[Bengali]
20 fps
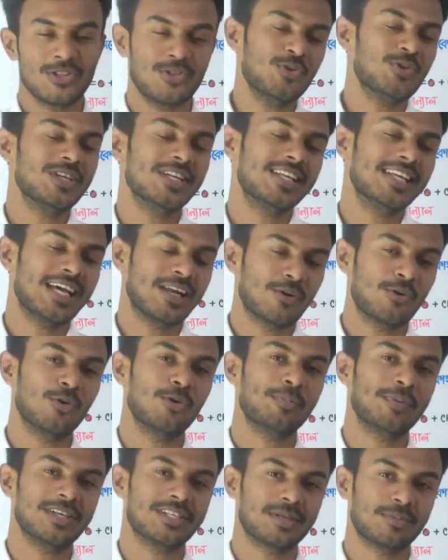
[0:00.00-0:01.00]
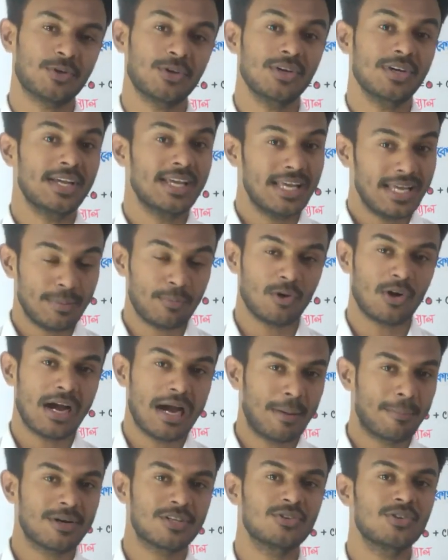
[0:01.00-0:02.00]
দুই ডিগ্রি অ্যালকোহল পেয়ে যাব এবং
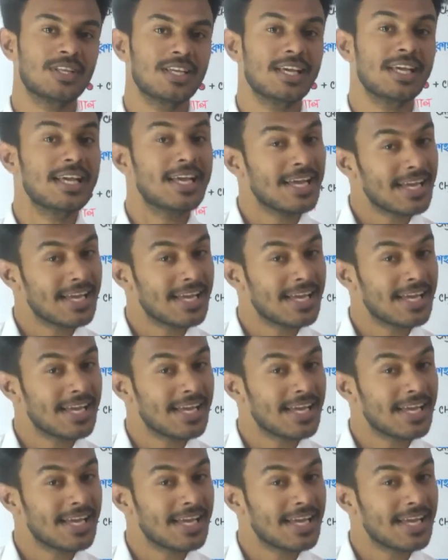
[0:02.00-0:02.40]
আমরা যদি